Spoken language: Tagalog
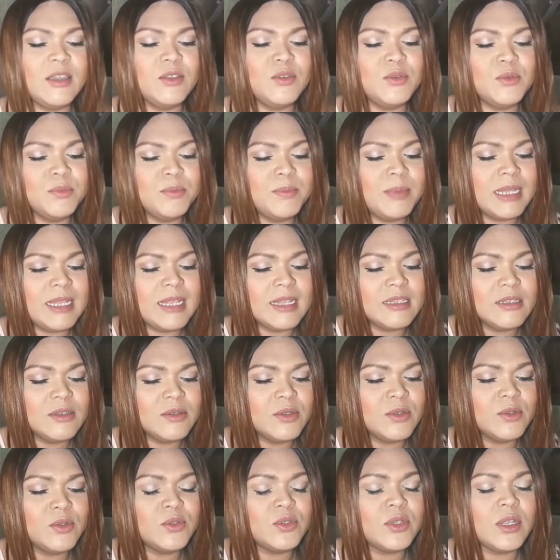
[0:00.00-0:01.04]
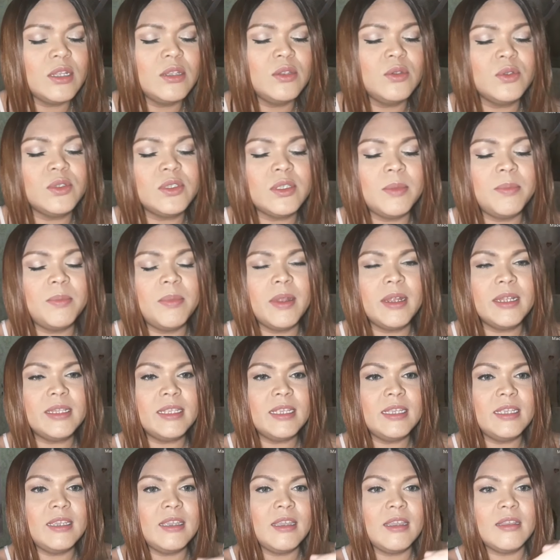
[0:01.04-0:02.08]
ko yung balat ko doon ano, sa
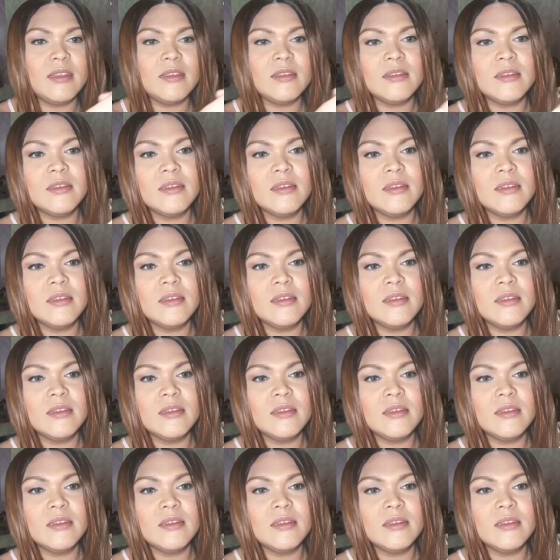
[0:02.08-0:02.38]
parting niya.